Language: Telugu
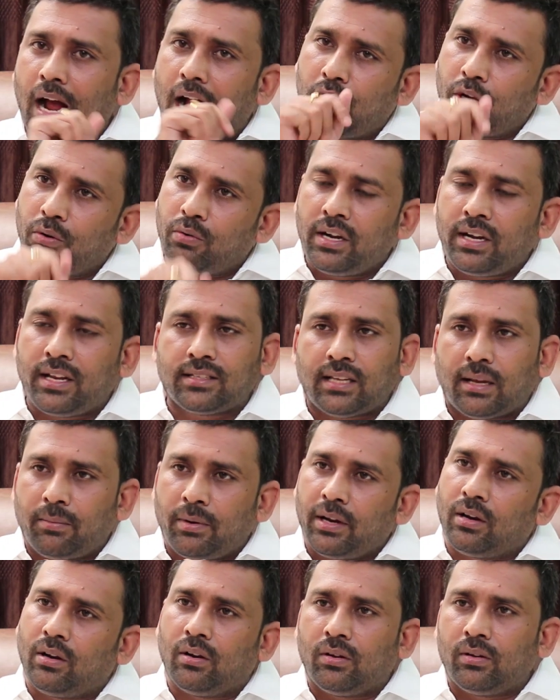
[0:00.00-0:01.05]
అటువంటి
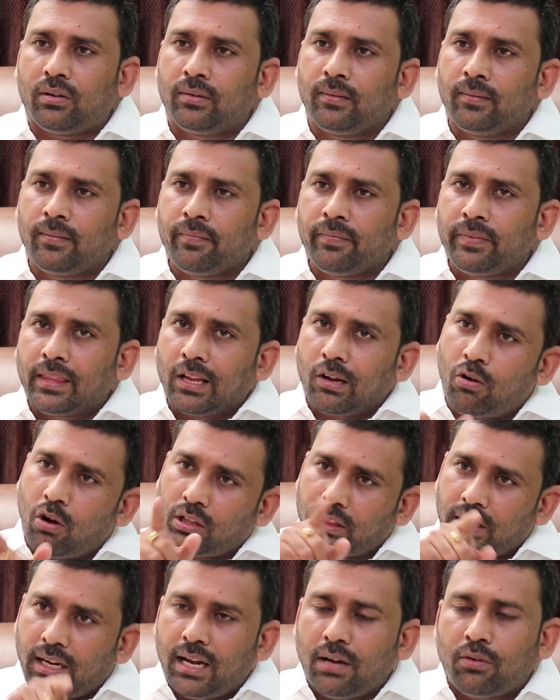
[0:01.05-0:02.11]
సమయంలో
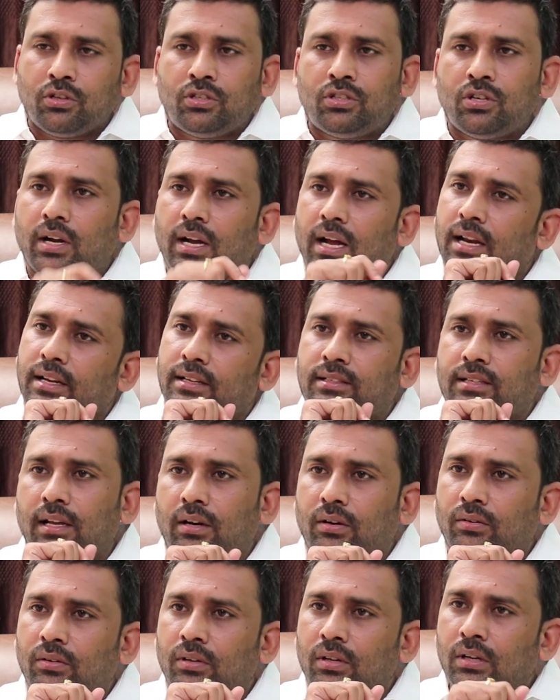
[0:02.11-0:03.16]
కొత్తగా ఉద్యోగాలు
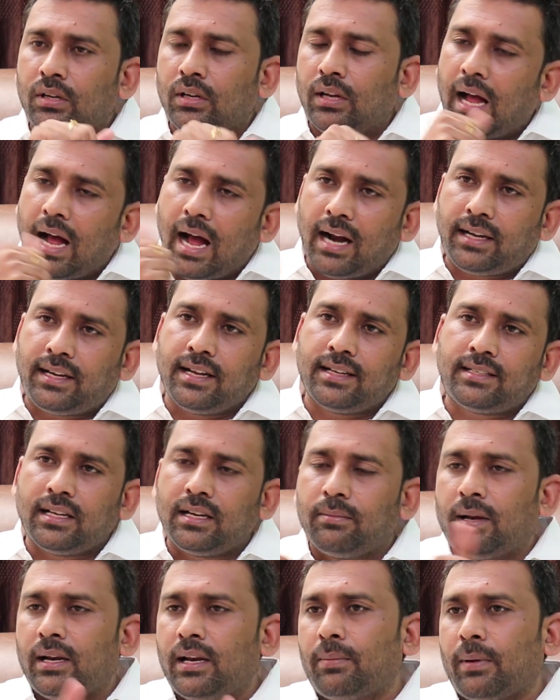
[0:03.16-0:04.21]
ఇచ్చారు
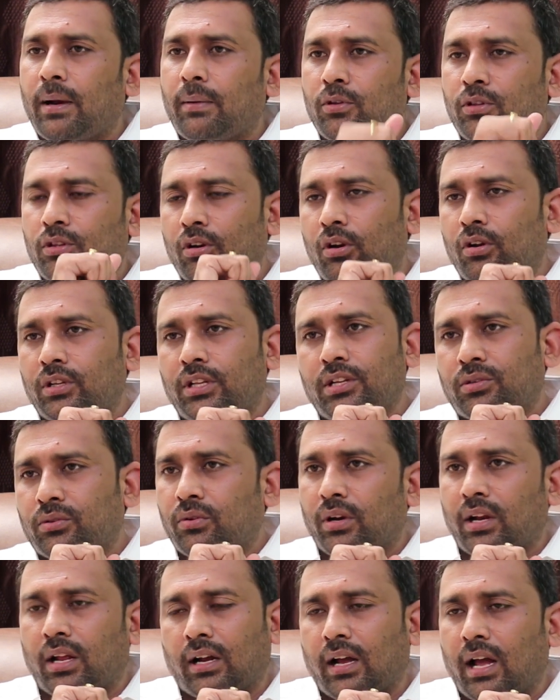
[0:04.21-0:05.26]
ఆర్టీసీని మళ్ళీ ప్రభుత్వంలోకి
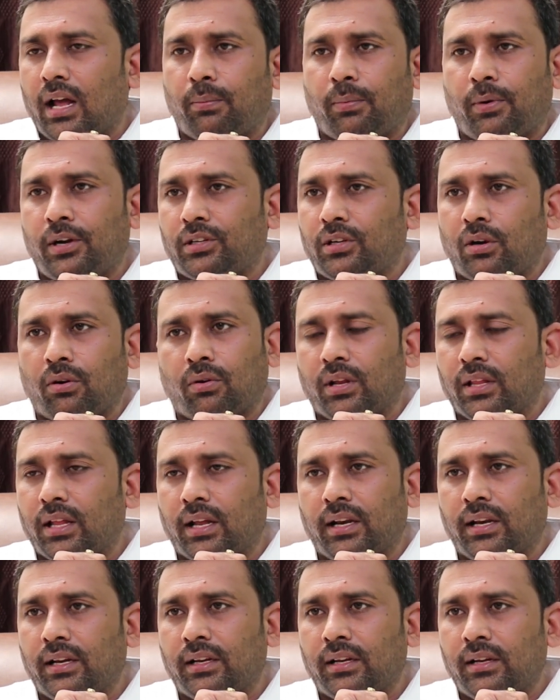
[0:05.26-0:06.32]
తీసుకున్నారు కార్పొరేషన్లో
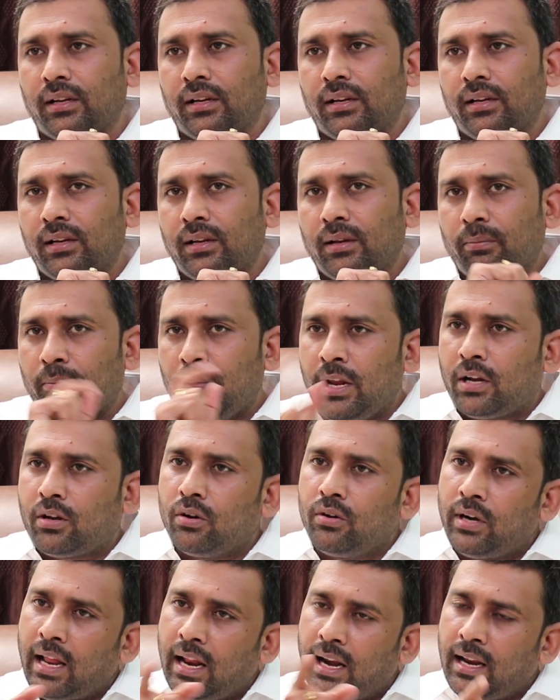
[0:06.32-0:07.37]
ఉన్నదాన్ని మీకు
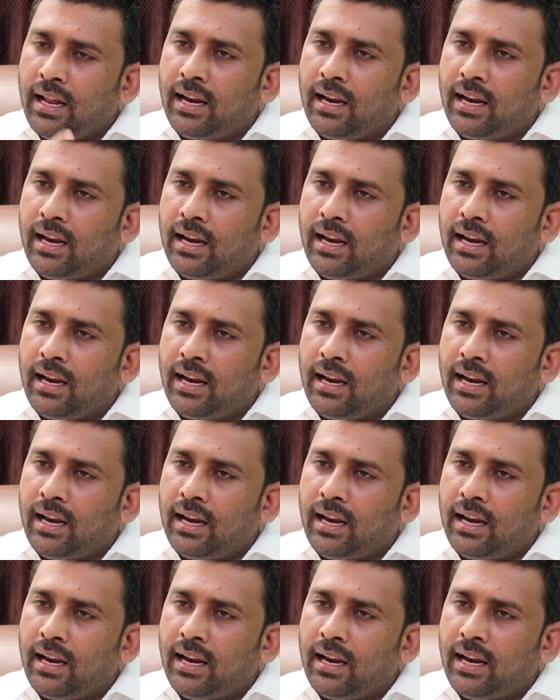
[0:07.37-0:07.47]
నెల